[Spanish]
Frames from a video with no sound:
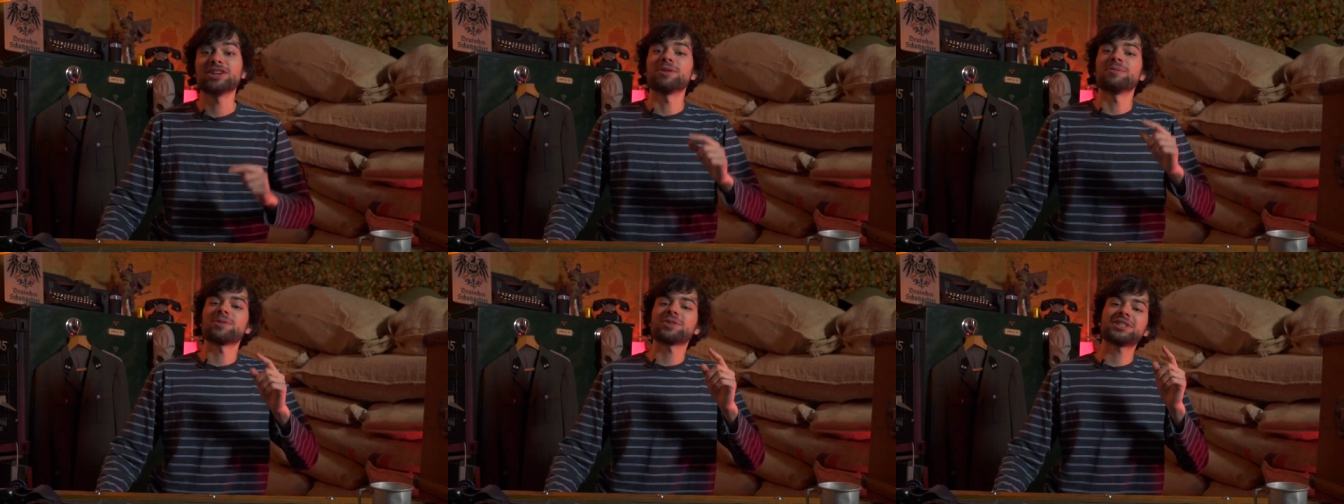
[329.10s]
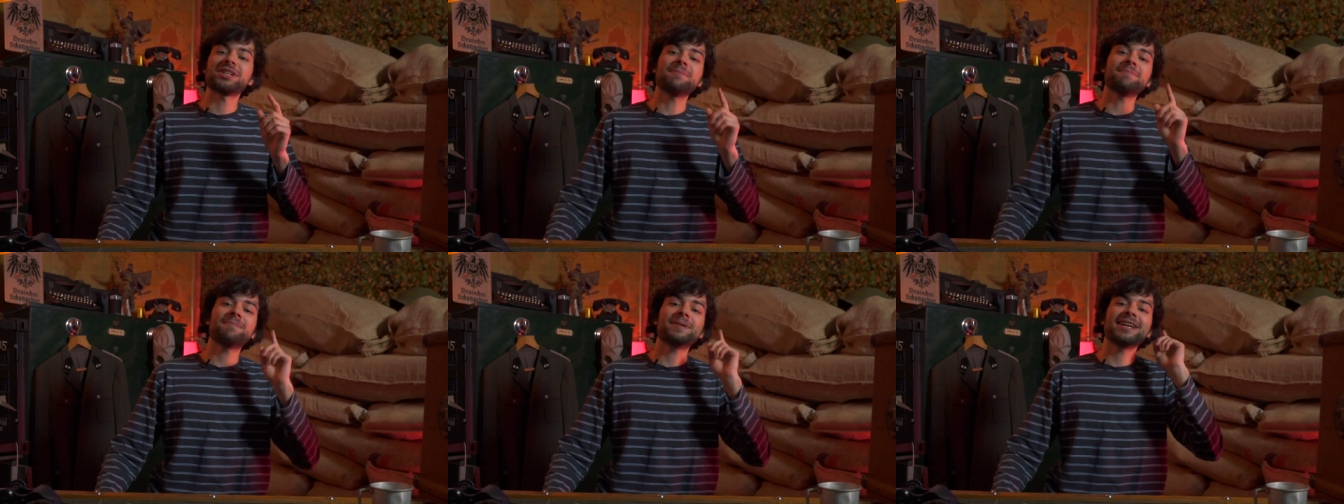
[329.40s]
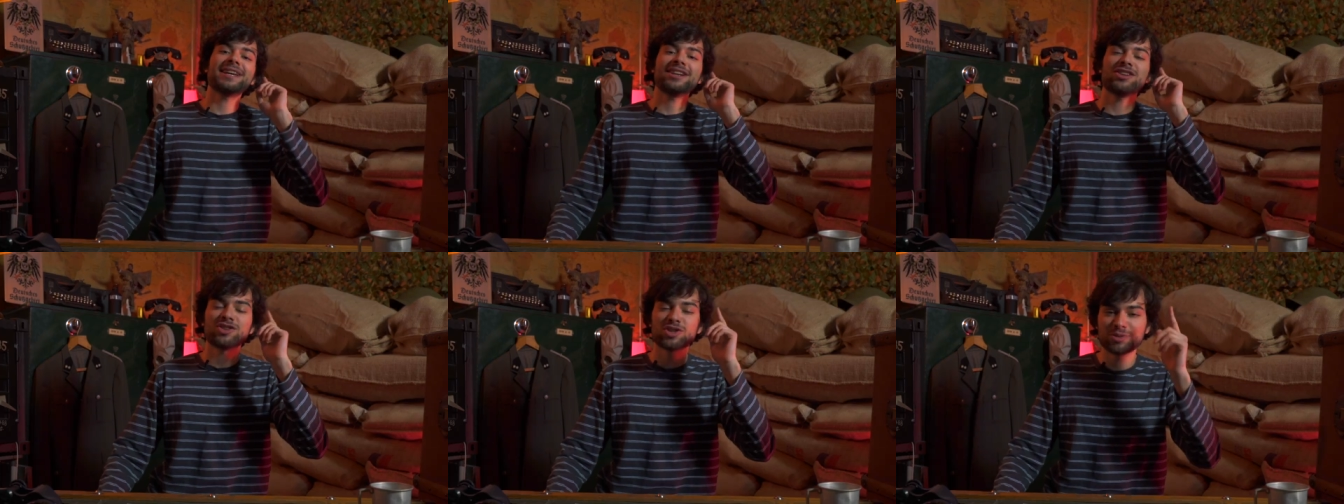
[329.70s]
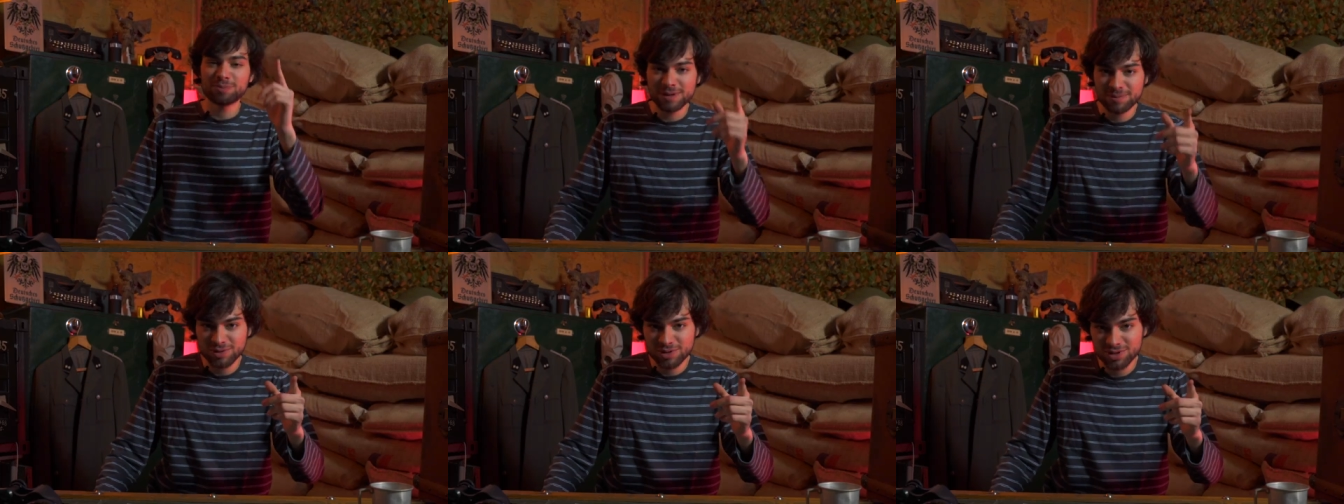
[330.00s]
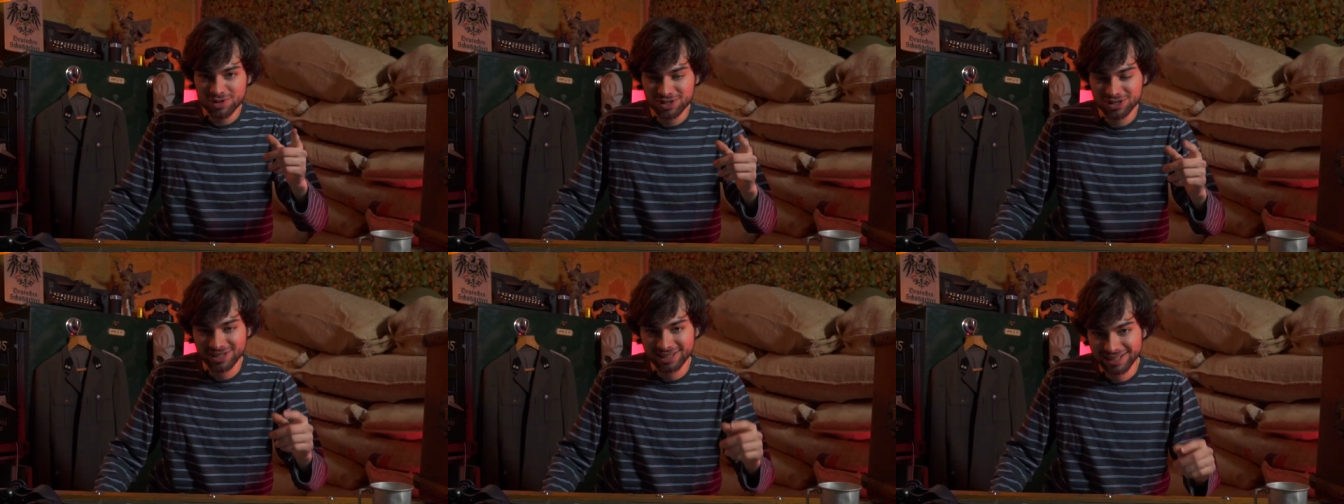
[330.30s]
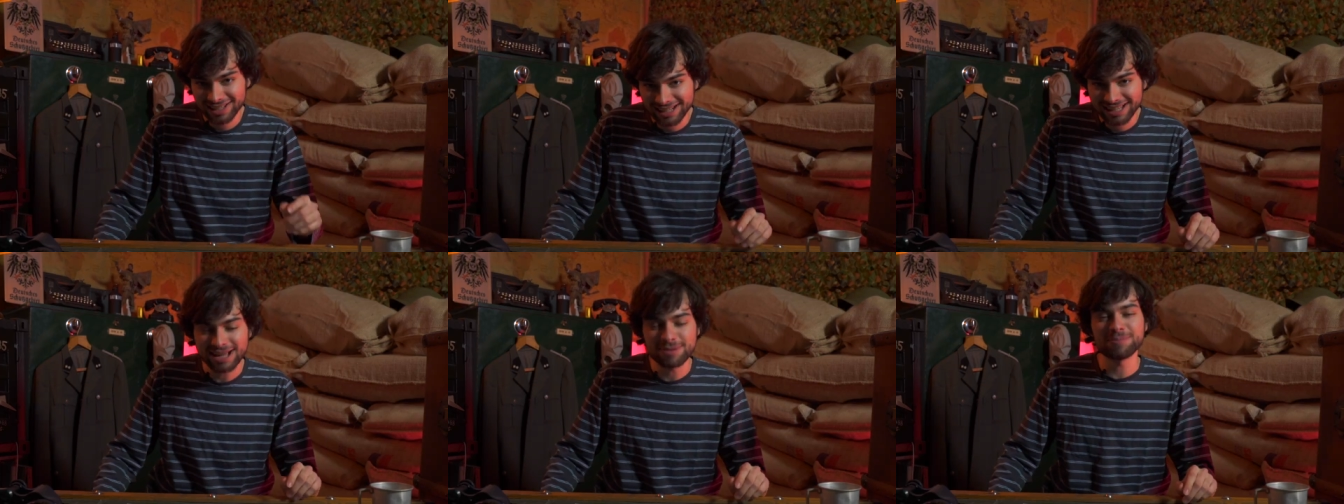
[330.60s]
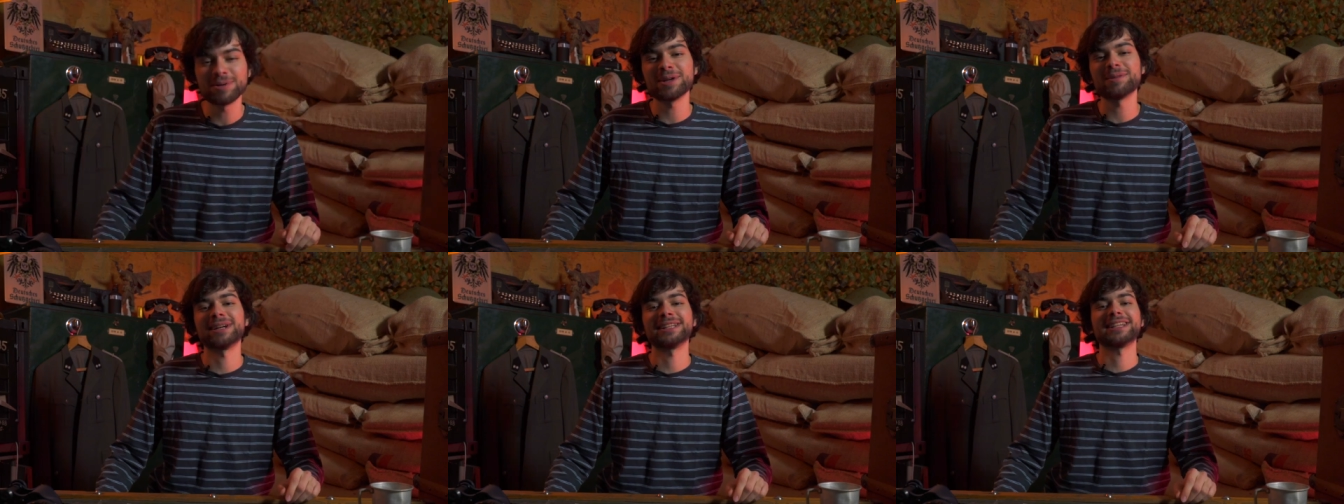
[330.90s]
Y como siempre, nos vemos en el
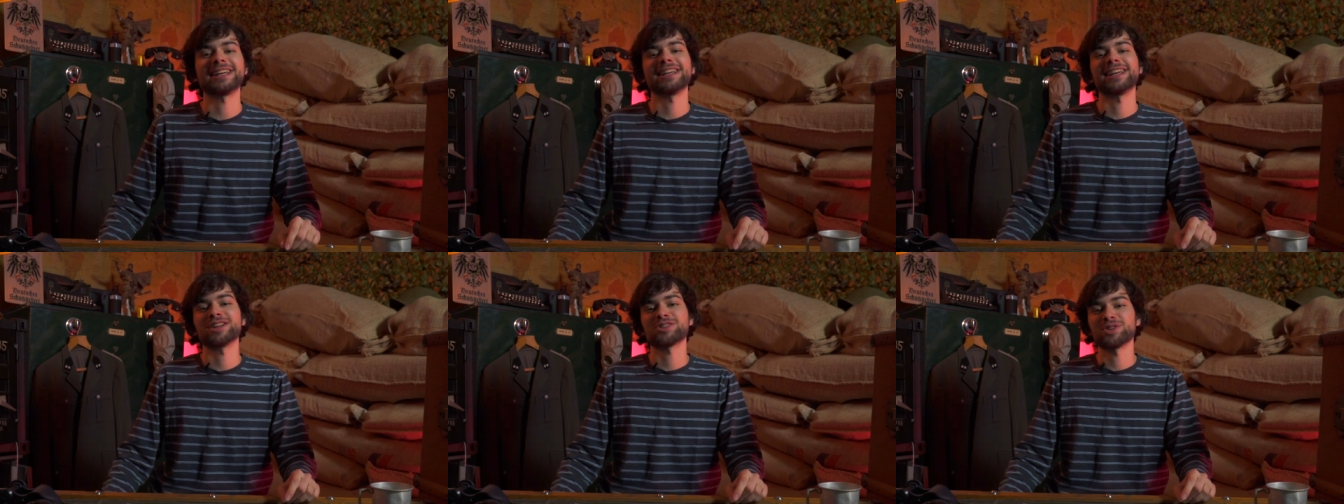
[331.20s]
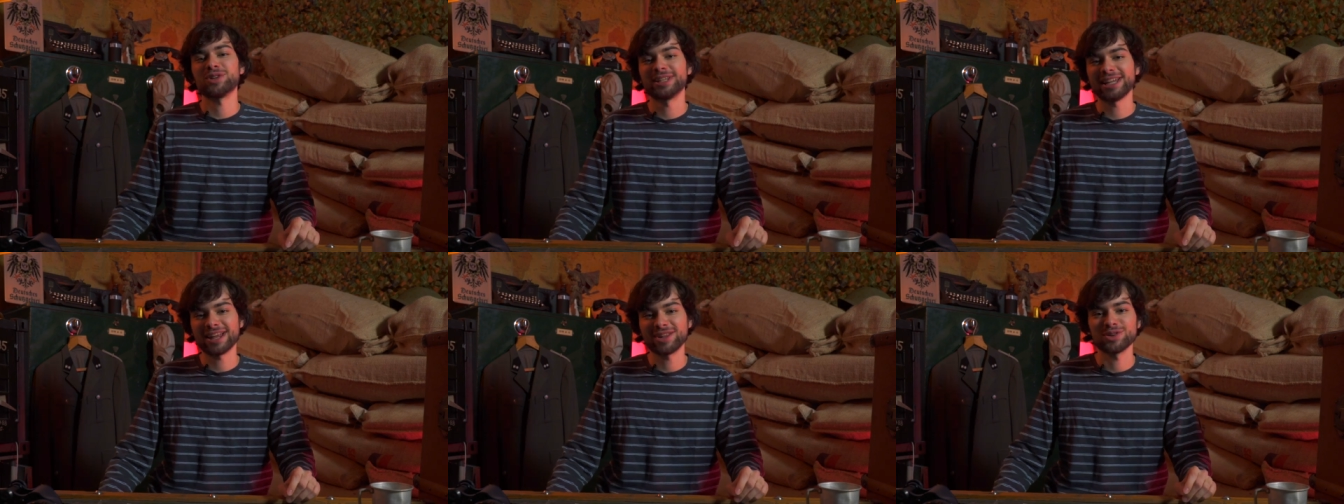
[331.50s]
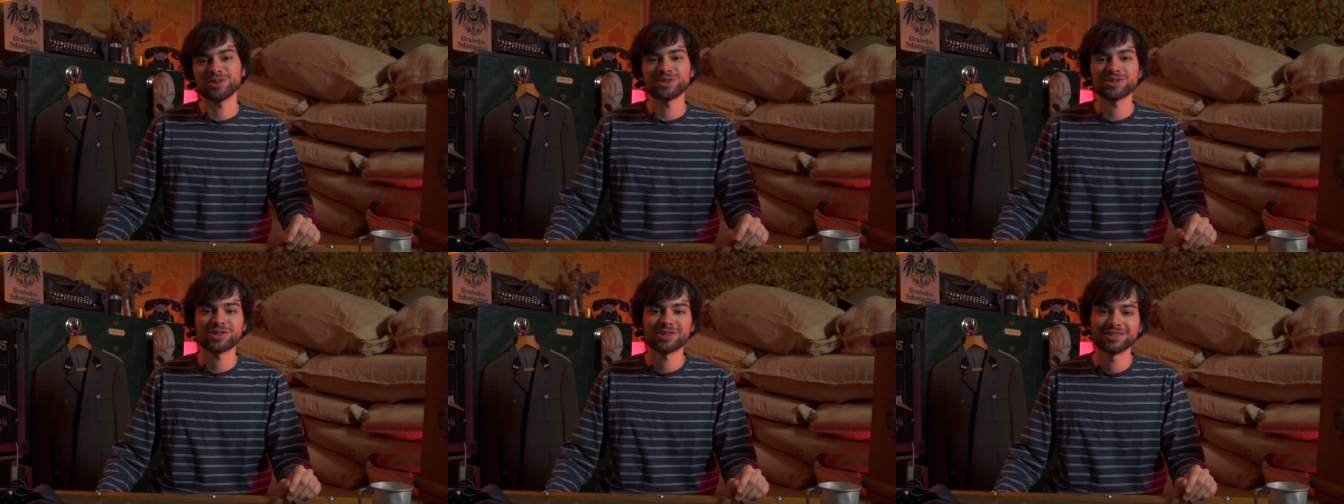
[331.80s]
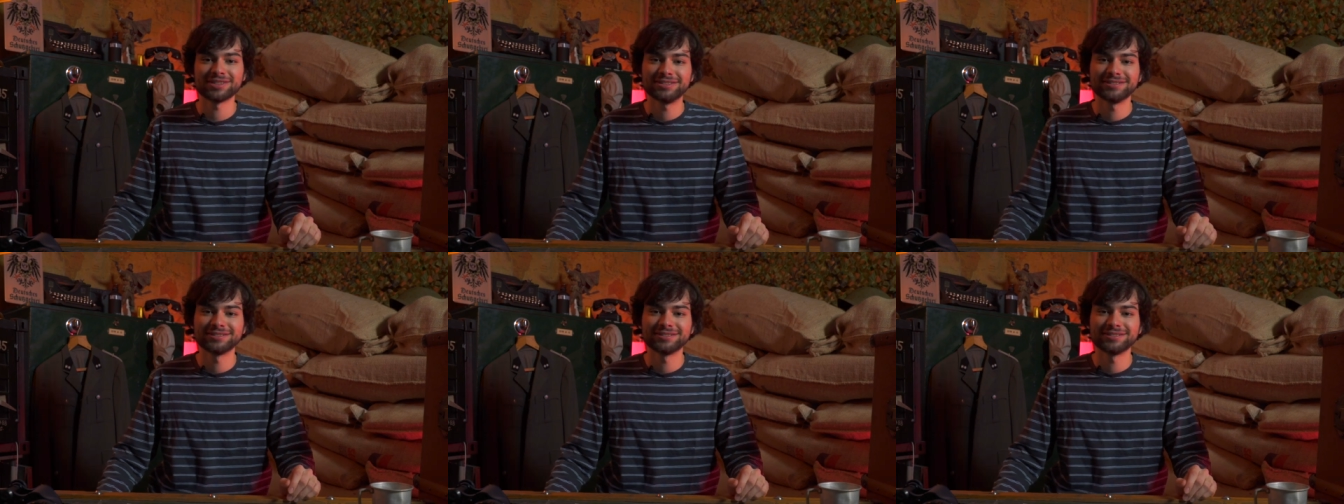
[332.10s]
campo de batalla, soldados.